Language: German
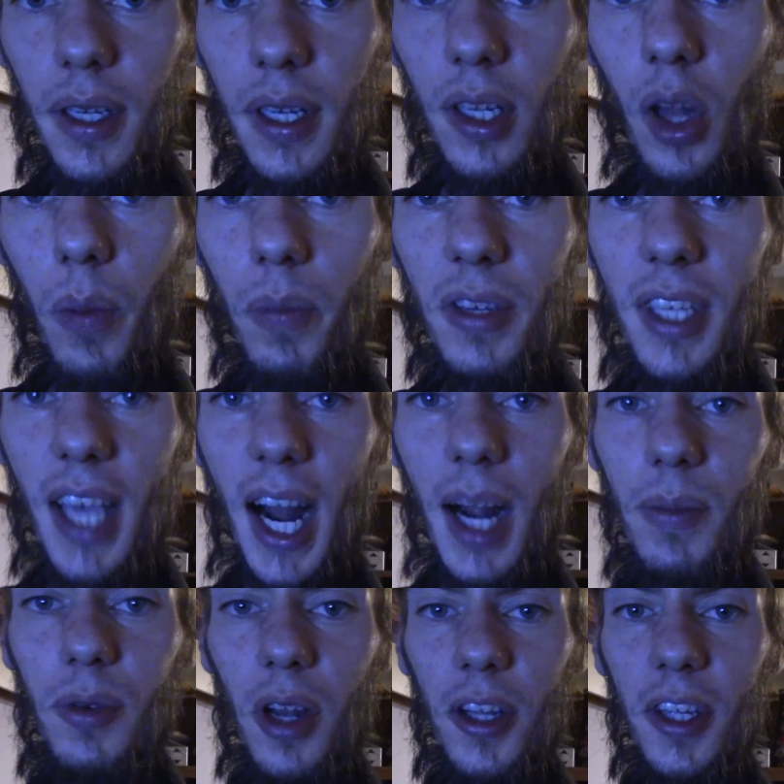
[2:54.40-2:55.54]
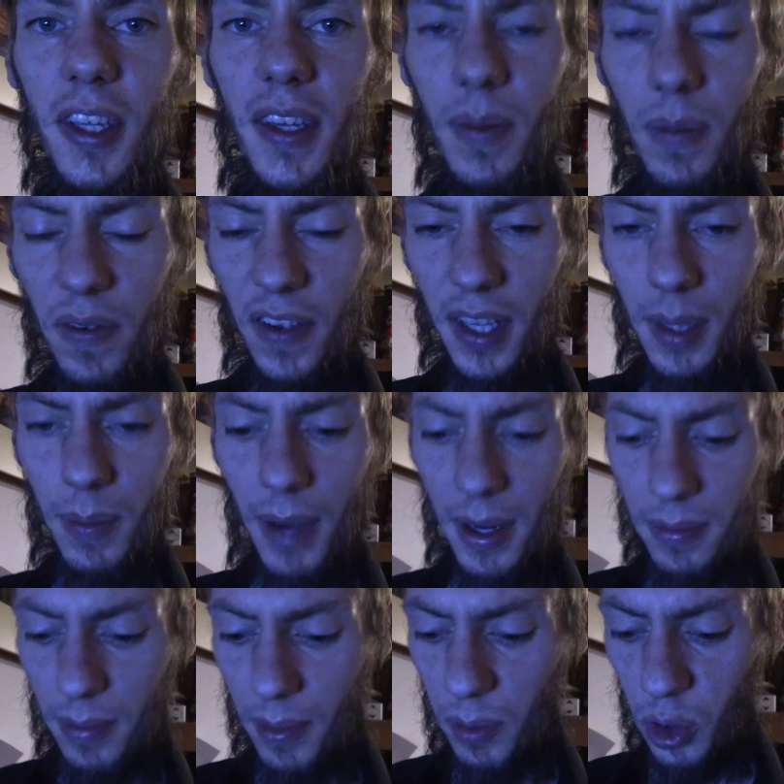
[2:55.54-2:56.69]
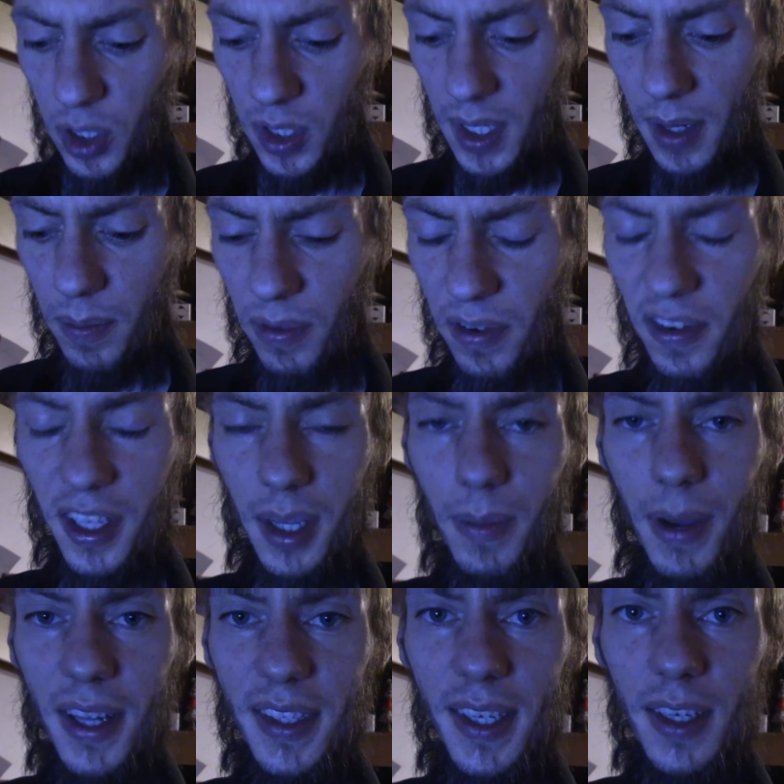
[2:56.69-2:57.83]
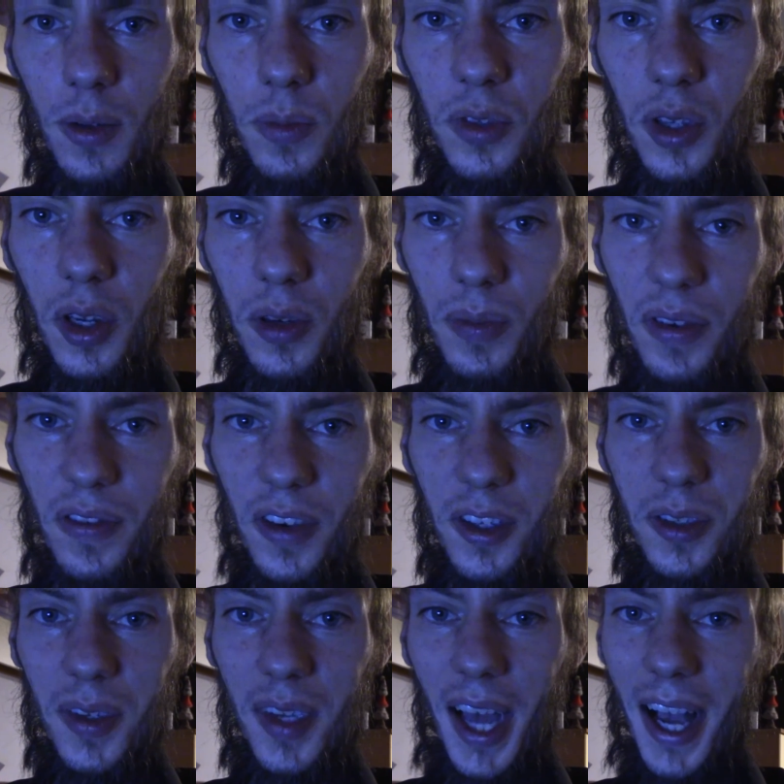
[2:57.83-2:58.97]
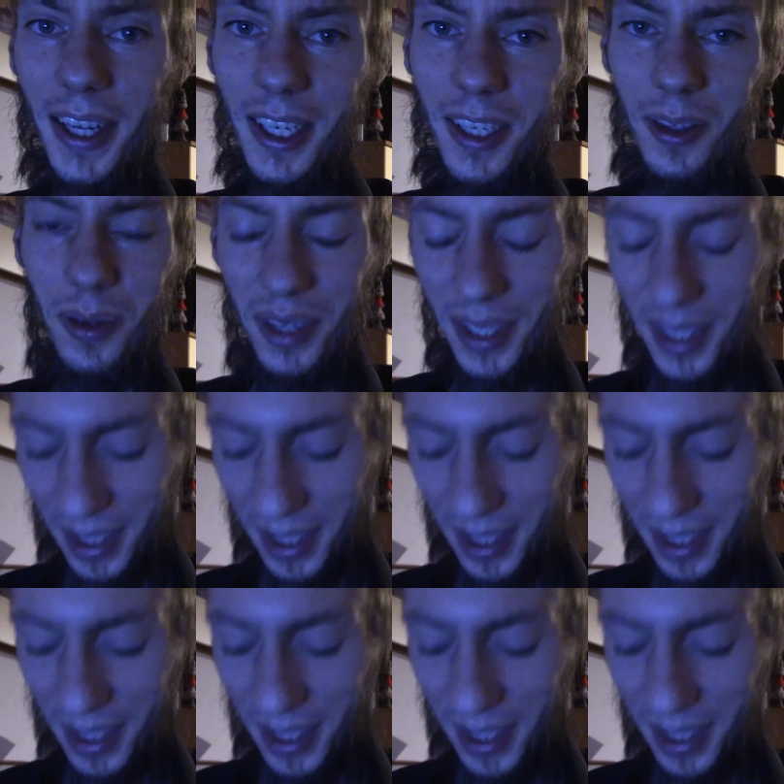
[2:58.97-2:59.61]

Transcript: Dom ideal bedeutet der perfekte Mann. Man muss nicht ein perfekter Mann sein, um so einen Parfait zu tragen, natürlich.